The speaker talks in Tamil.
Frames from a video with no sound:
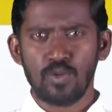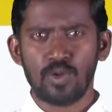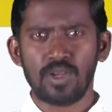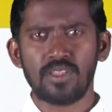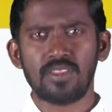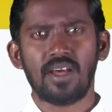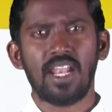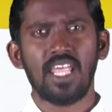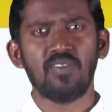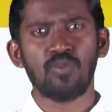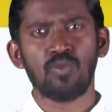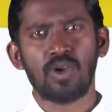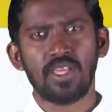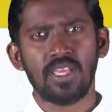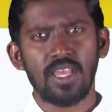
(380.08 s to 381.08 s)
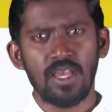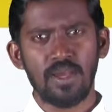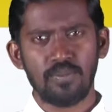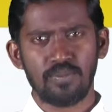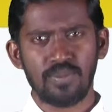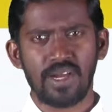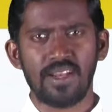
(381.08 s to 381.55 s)
ஒரு தலைவனுடைய
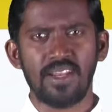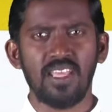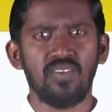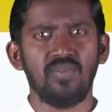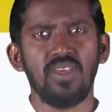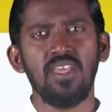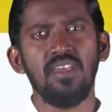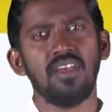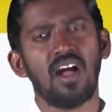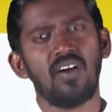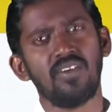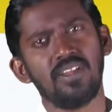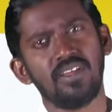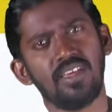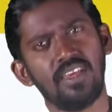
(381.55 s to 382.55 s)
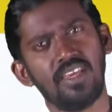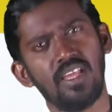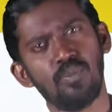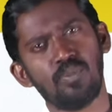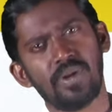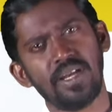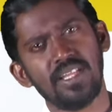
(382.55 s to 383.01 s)
மனைவி அவருக்கு
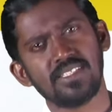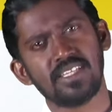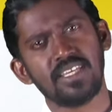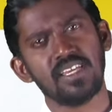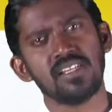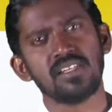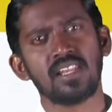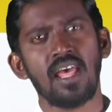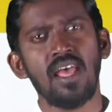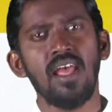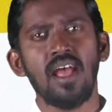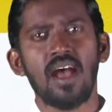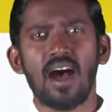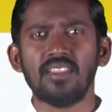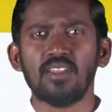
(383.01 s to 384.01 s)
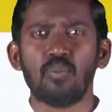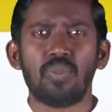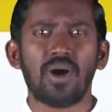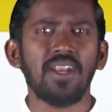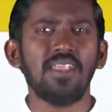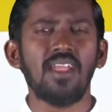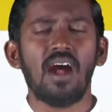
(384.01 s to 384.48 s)
கீழ் பணி செய்கின்ற அந்த
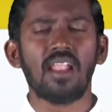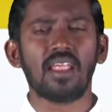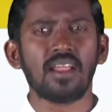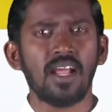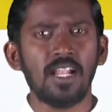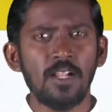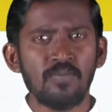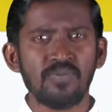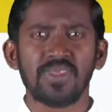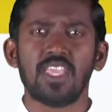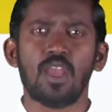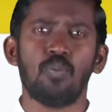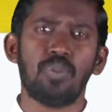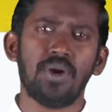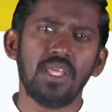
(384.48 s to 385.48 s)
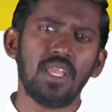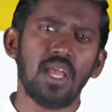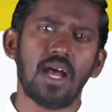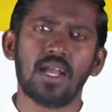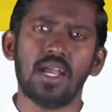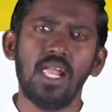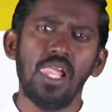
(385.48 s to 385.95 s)
பணியாளர்கள்
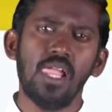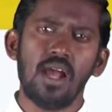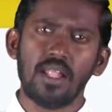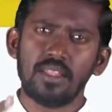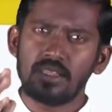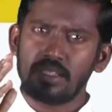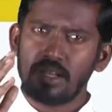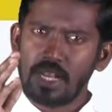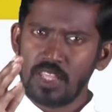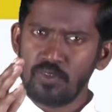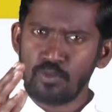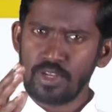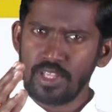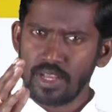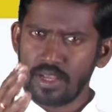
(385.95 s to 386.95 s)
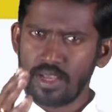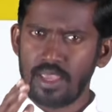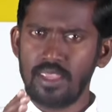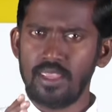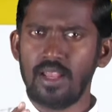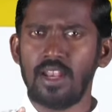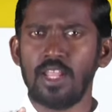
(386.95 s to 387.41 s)
எப்படியாக அந்த தலைவனுடைய
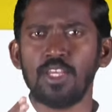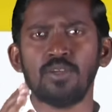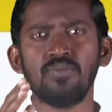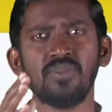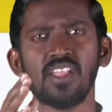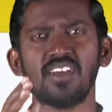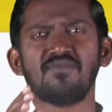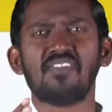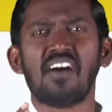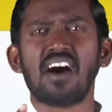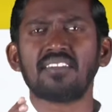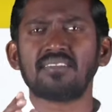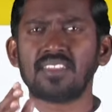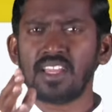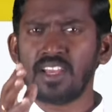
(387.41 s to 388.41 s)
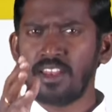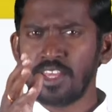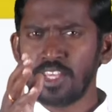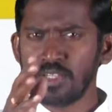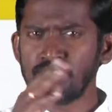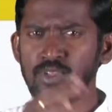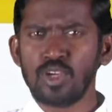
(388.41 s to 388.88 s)
கைகளையும்
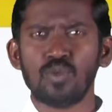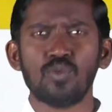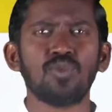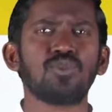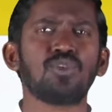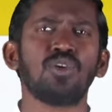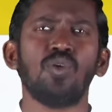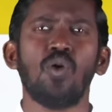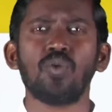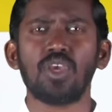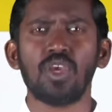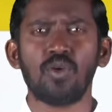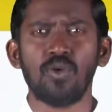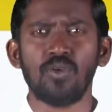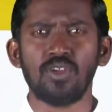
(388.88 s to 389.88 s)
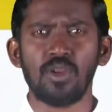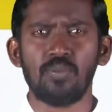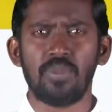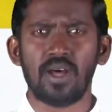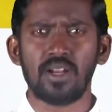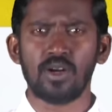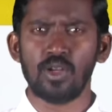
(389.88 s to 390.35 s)
வார்த்தைகளையும் உற்று நோக்கி
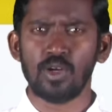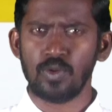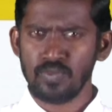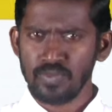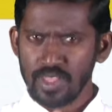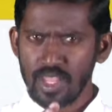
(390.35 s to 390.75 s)
கொண்டிருப்பார்களோ